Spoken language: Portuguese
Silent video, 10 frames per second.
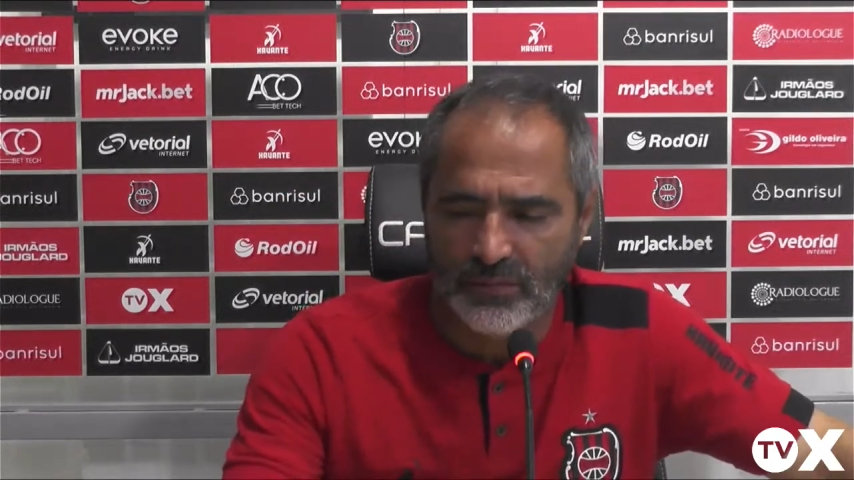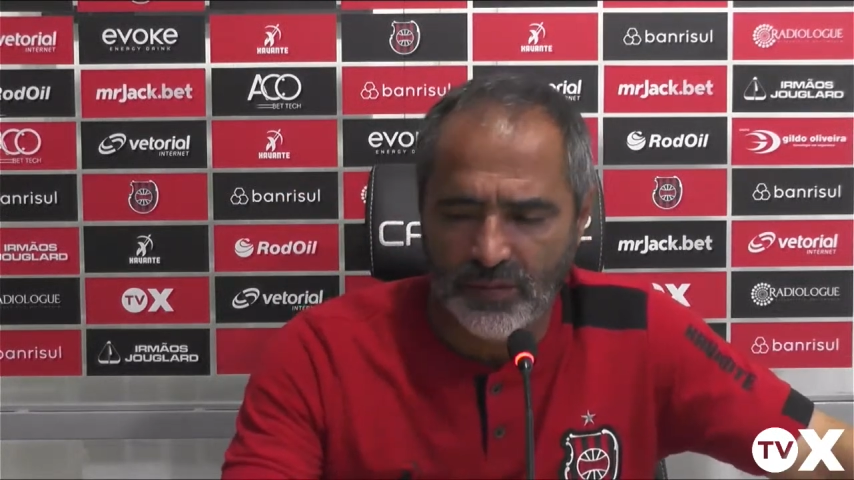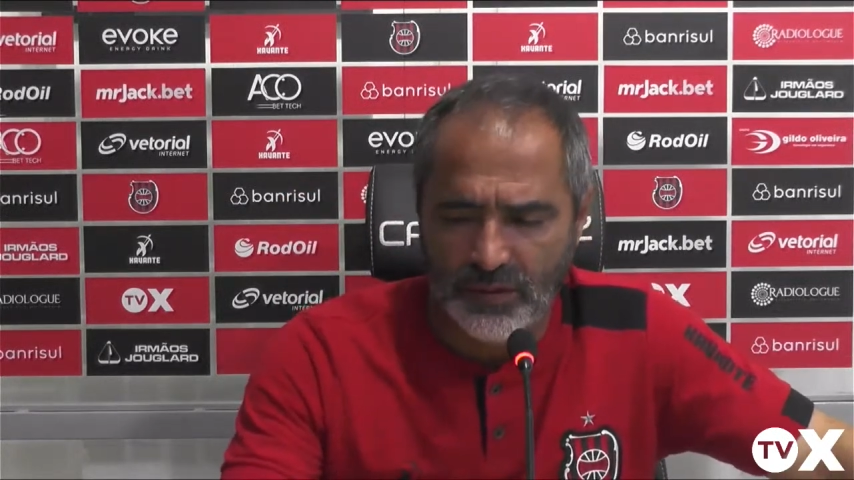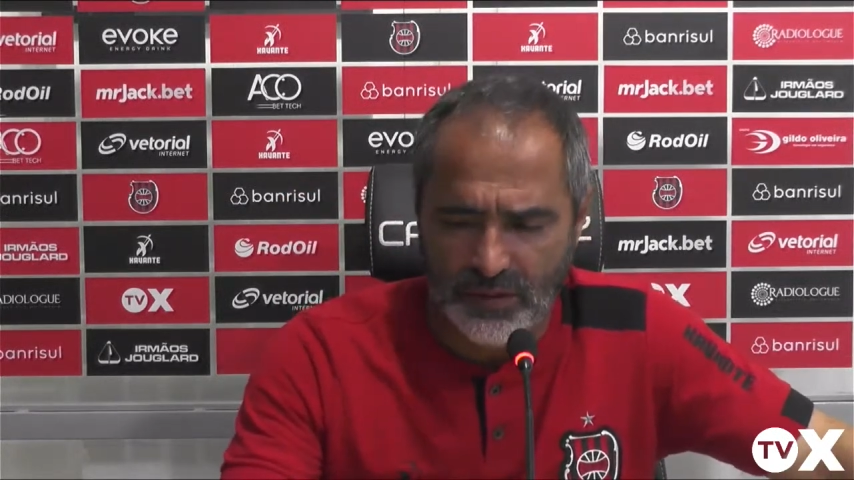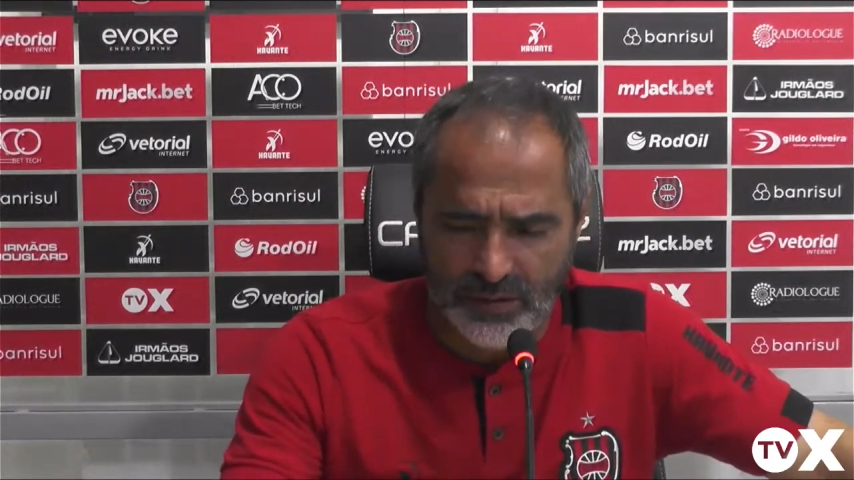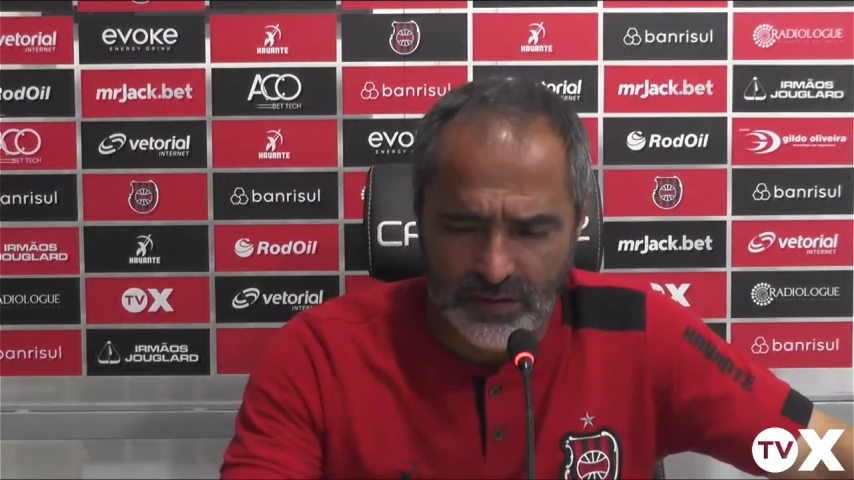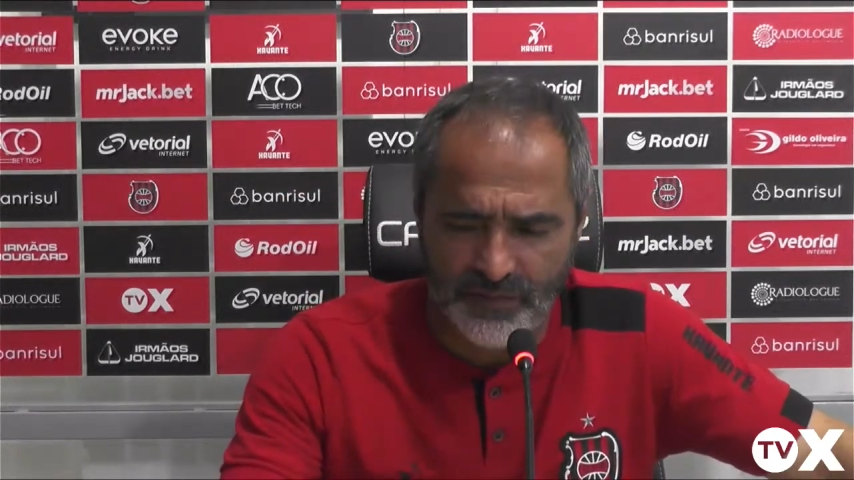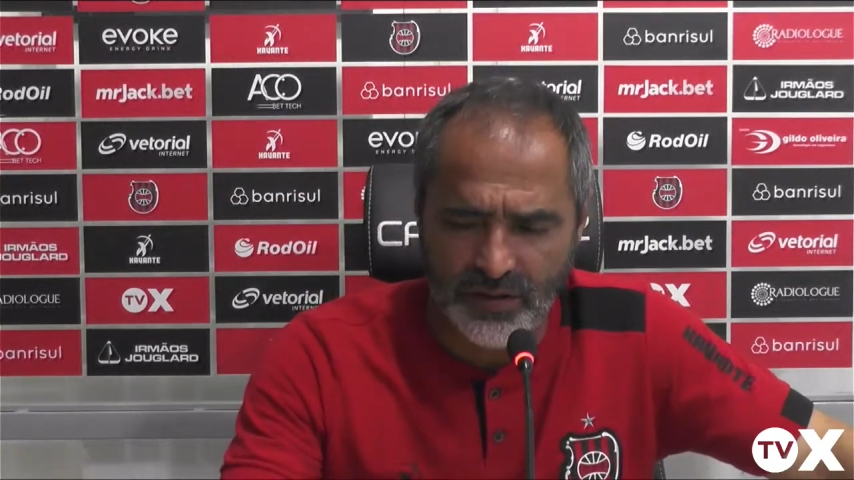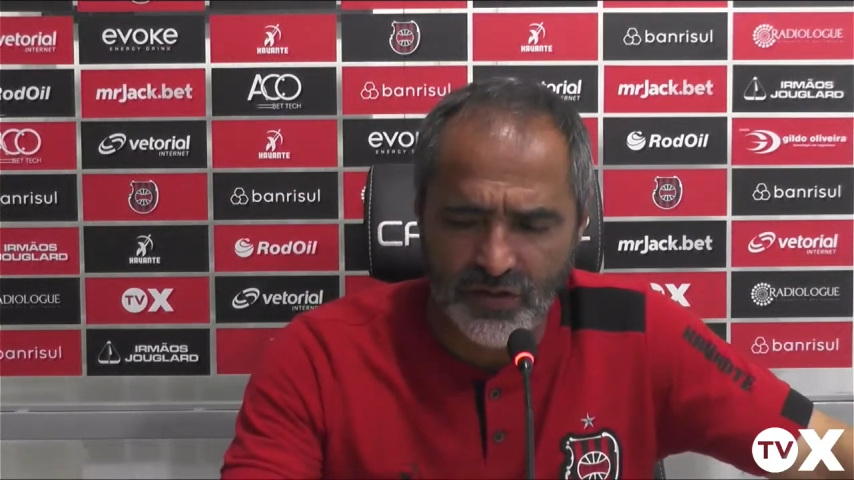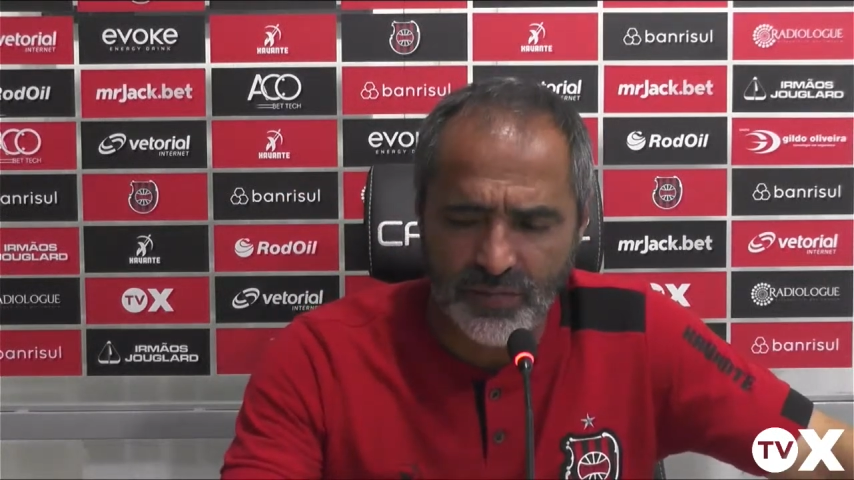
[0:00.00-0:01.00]
E, e
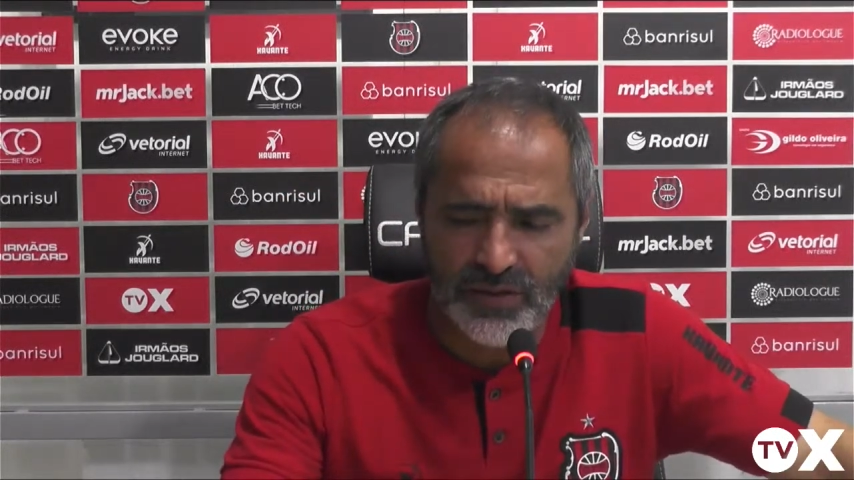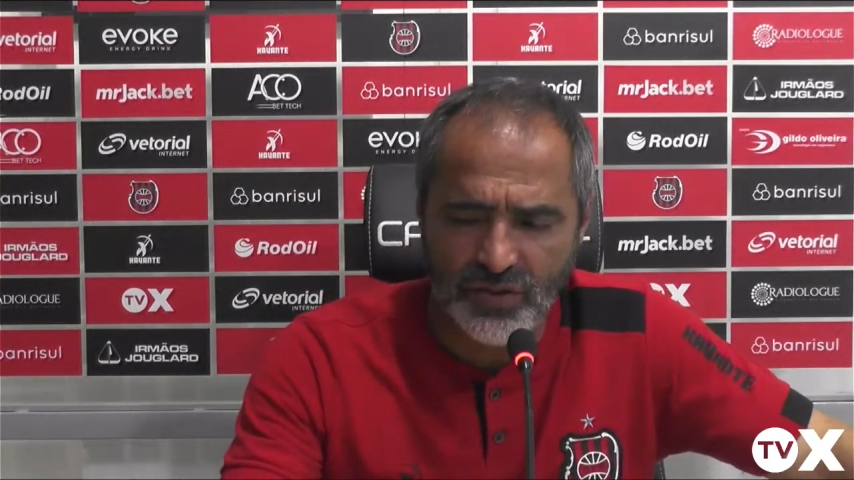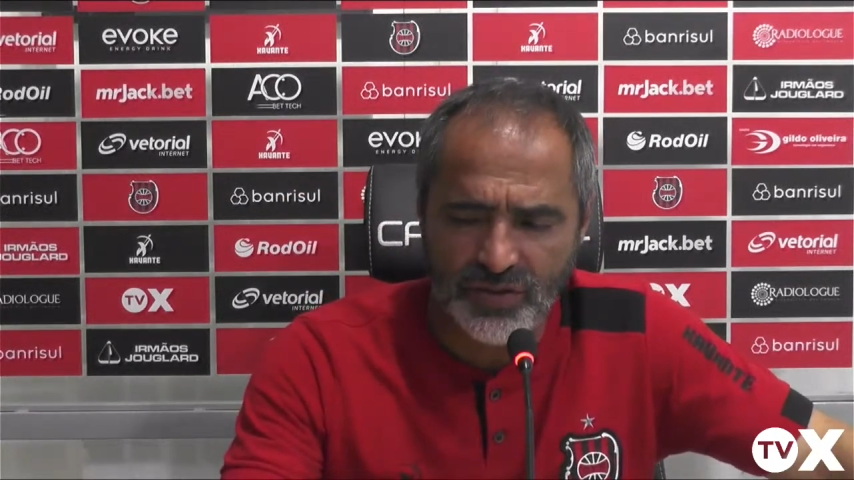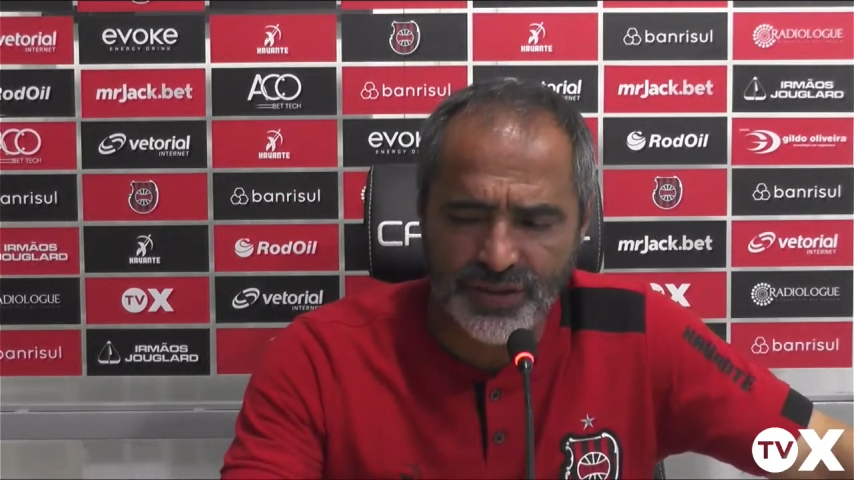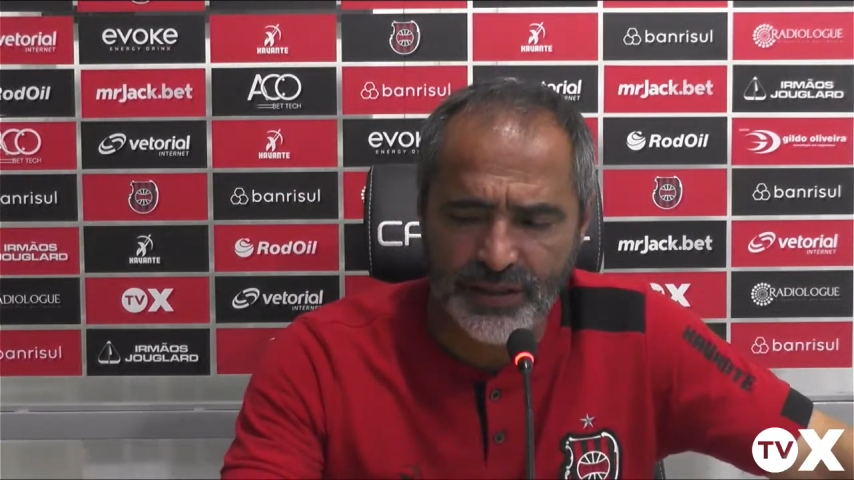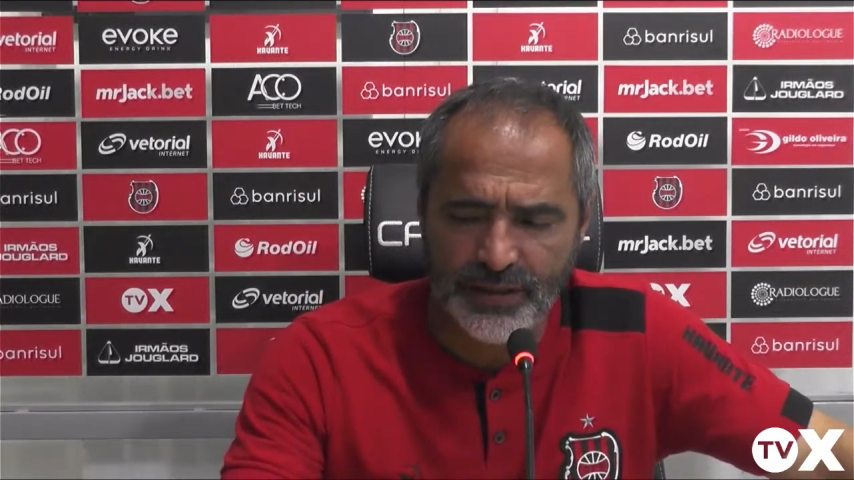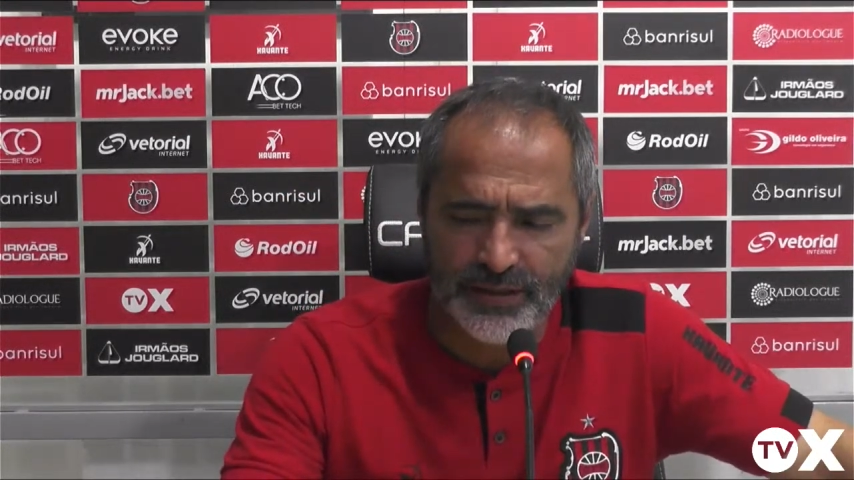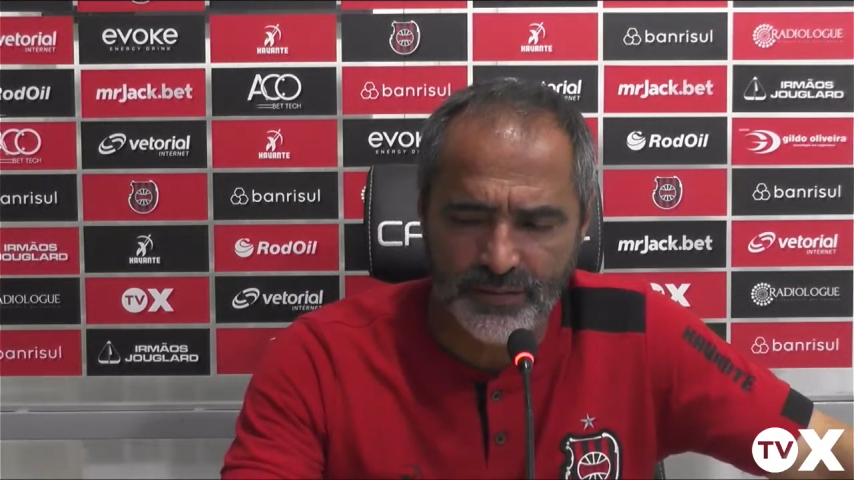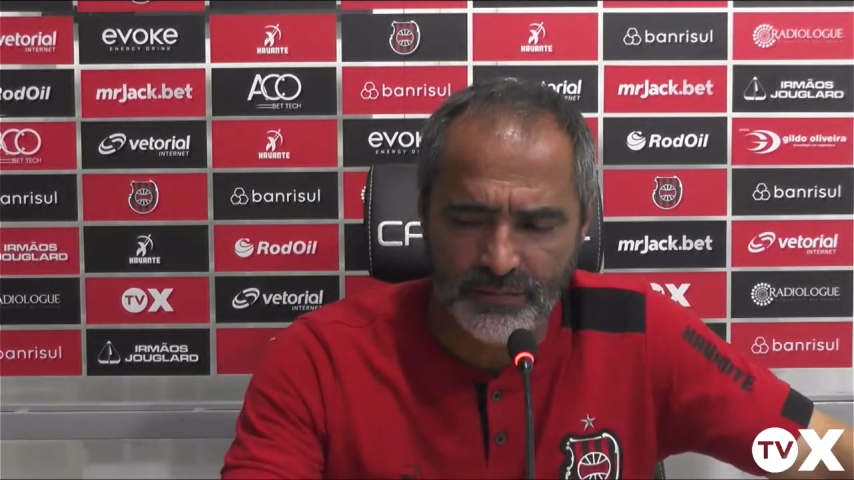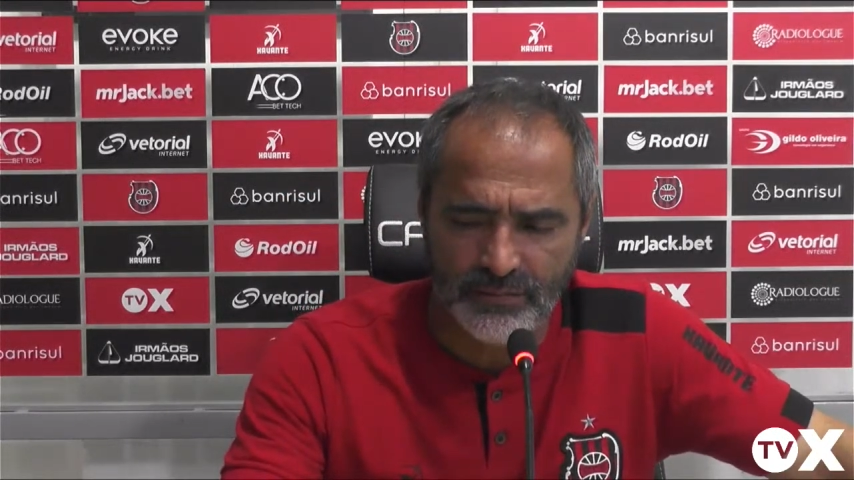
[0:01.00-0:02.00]
evidentemente que se
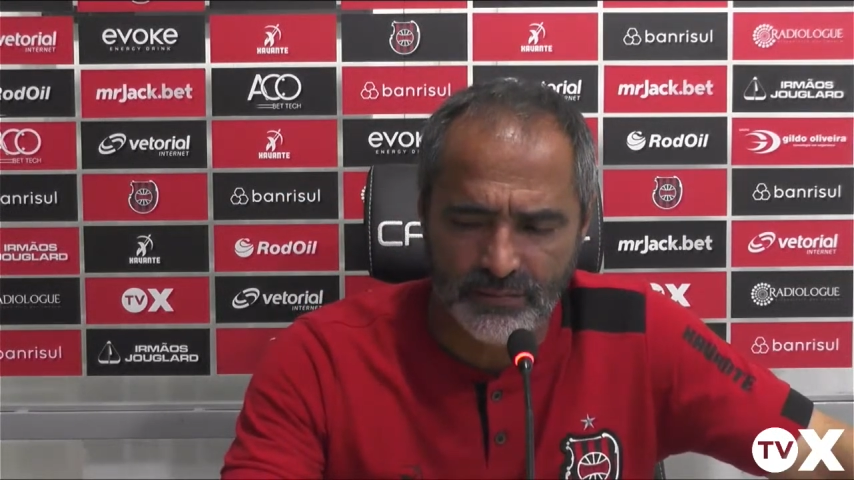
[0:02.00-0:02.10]
ele,